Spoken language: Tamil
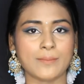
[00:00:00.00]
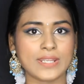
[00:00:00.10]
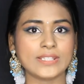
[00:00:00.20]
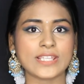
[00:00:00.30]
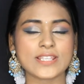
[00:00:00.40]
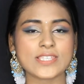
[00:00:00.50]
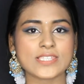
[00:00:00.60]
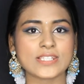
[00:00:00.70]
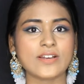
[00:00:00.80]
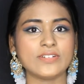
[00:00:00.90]
அப்படின்னு
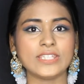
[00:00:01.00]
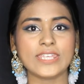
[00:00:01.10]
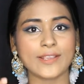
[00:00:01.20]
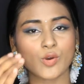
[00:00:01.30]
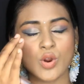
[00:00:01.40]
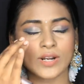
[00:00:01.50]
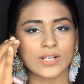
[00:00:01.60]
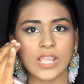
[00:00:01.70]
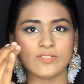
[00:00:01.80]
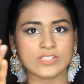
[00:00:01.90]
தெரிஞ்சிச்சுன்னா வந்து நீங்கள்
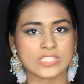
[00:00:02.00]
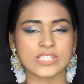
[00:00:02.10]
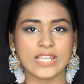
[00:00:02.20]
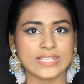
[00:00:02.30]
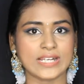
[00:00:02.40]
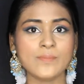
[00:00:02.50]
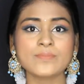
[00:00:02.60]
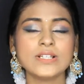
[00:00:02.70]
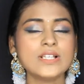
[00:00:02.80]
கோகோனட் ஆயில் வச்சு அழிக்கலாம்